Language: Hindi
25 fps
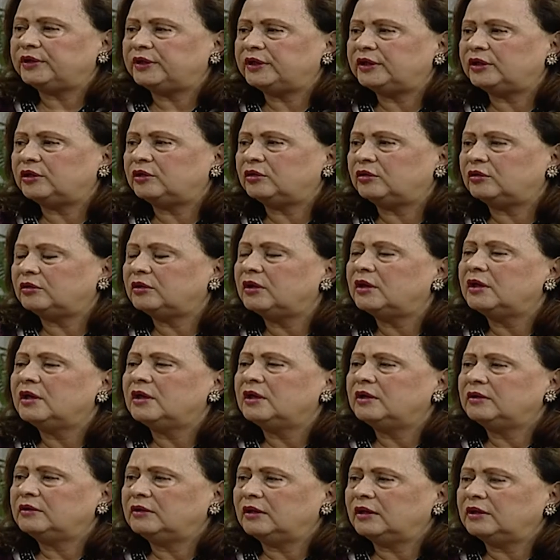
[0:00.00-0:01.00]
हैं हम्म।
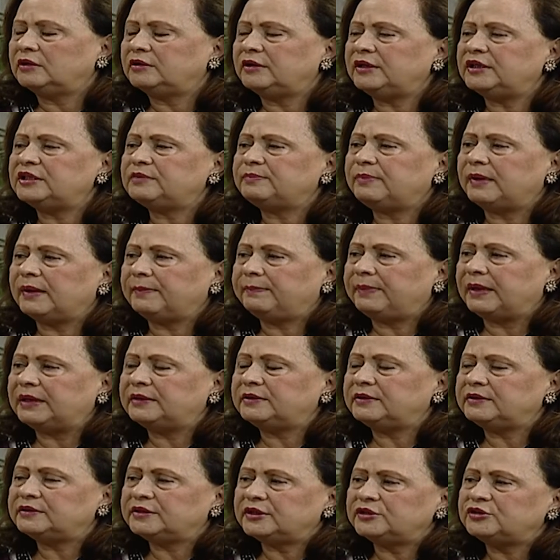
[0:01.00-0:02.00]
और तीस
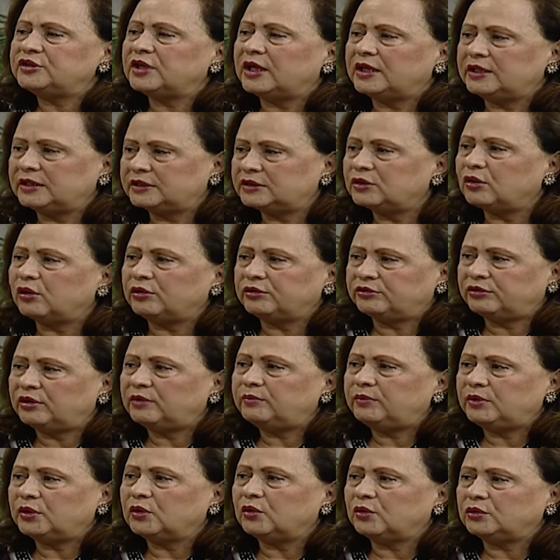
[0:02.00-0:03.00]
पैंतीस से चालीस औरतें
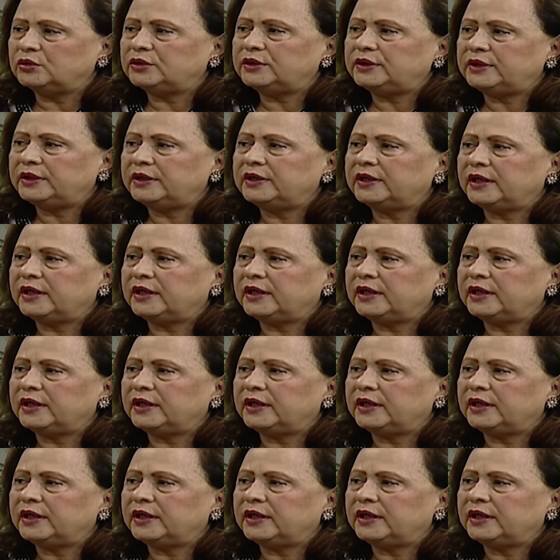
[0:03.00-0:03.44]
भी होती हैं